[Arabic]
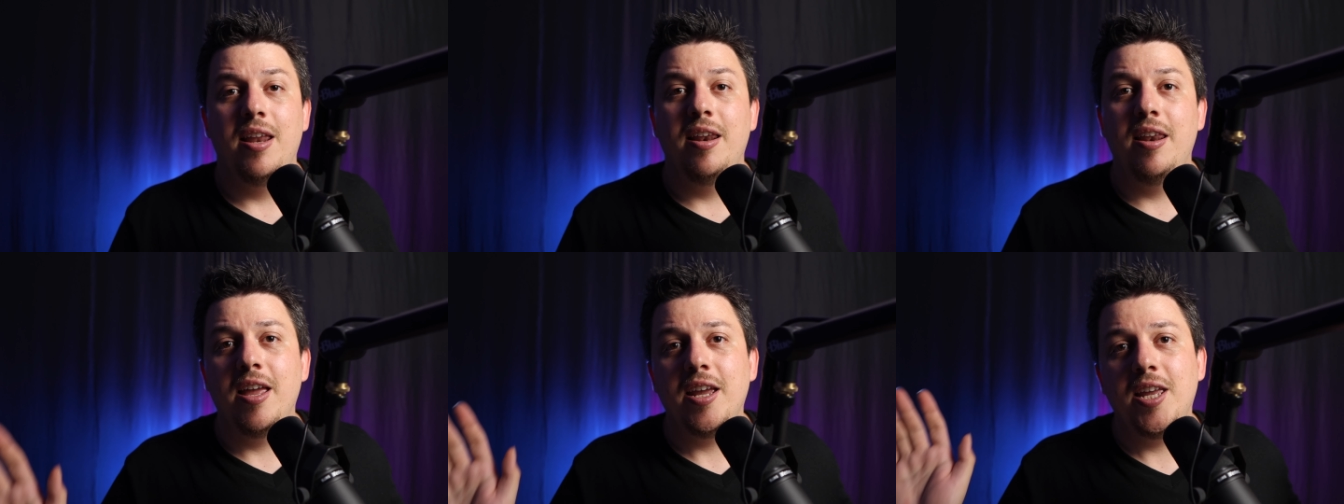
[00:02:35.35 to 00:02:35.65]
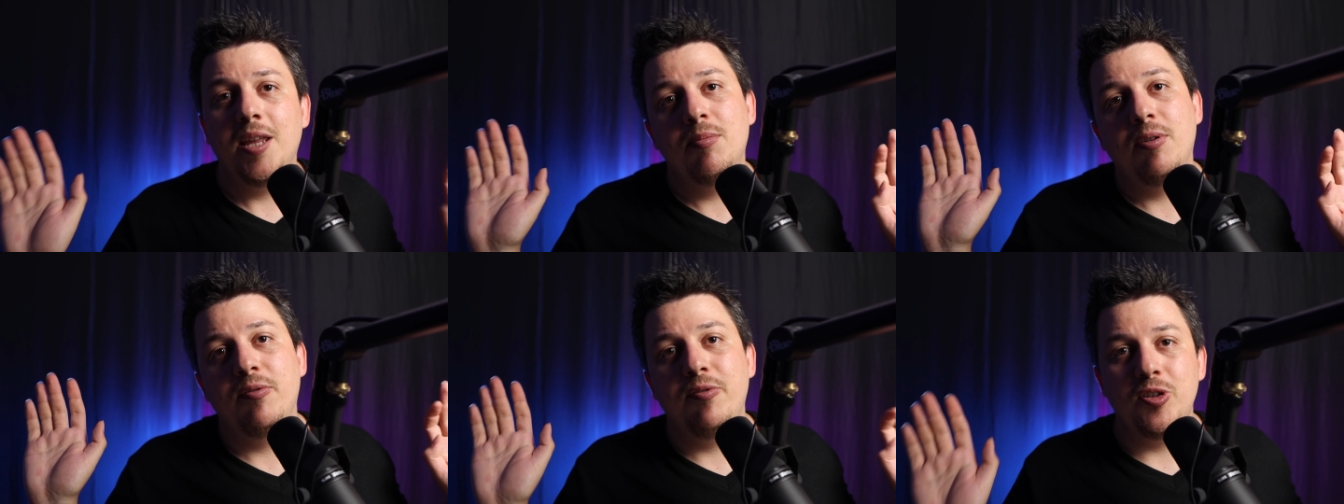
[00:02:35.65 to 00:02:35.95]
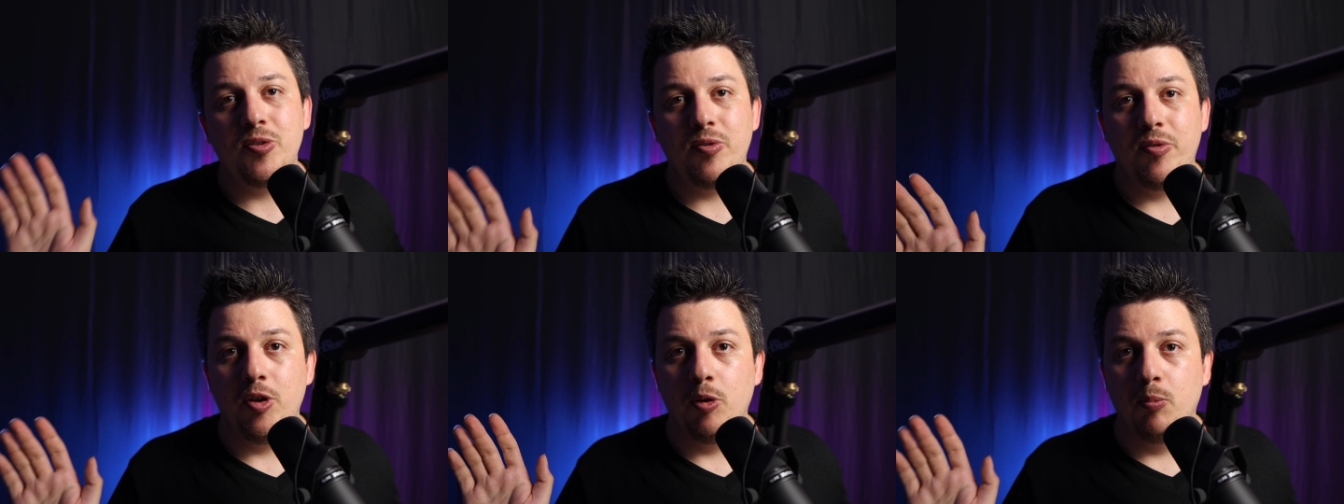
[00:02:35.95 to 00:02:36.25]
لكن ما
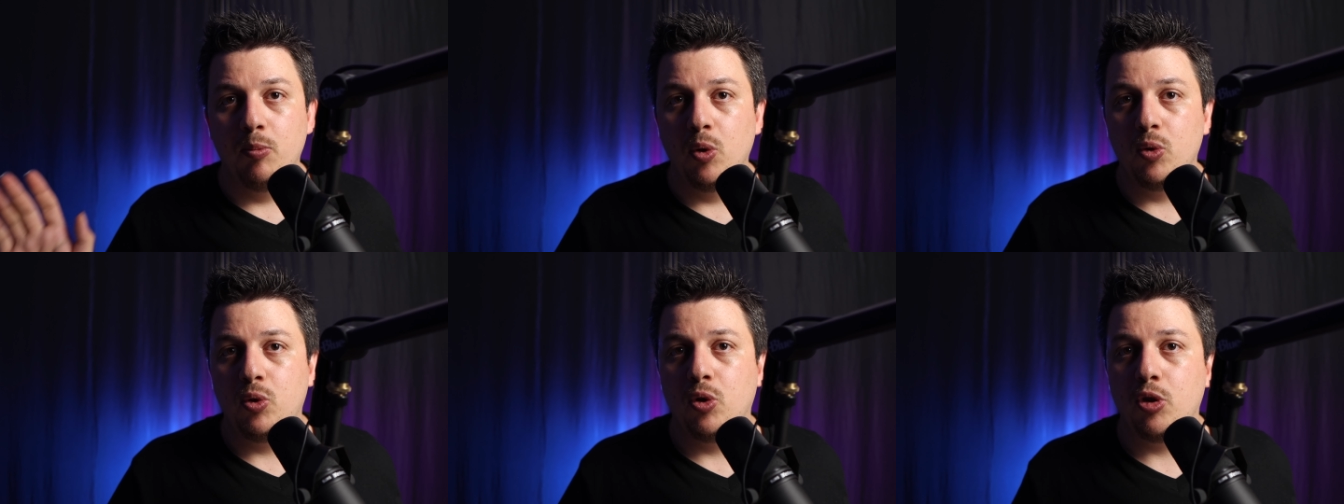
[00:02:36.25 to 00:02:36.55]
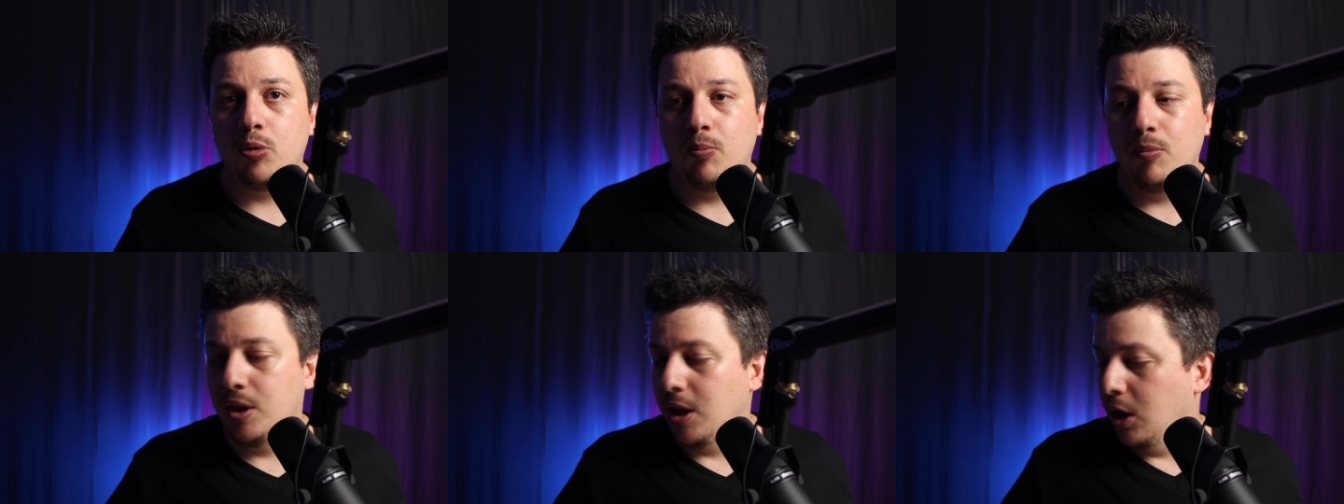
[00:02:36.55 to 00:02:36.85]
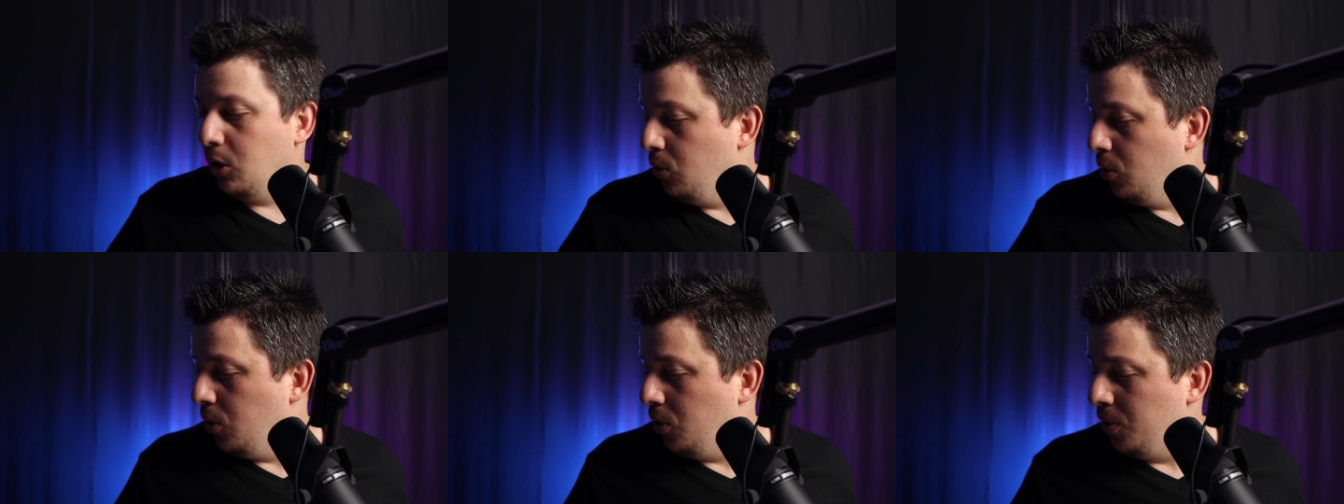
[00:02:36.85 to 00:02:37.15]
فيش فيه بلوتوث
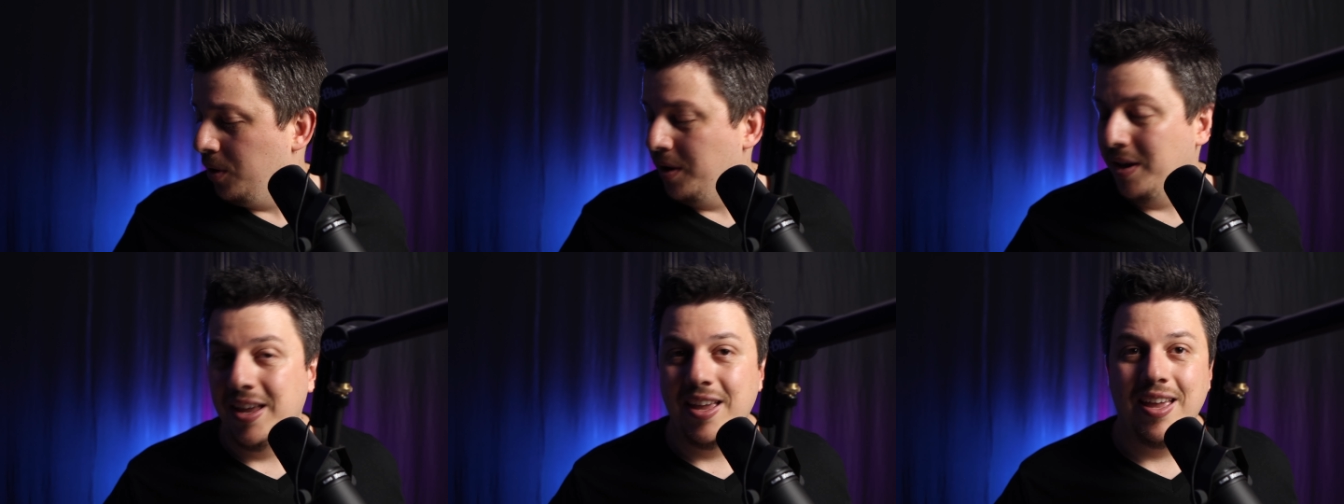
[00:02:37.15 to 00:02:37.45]
بضله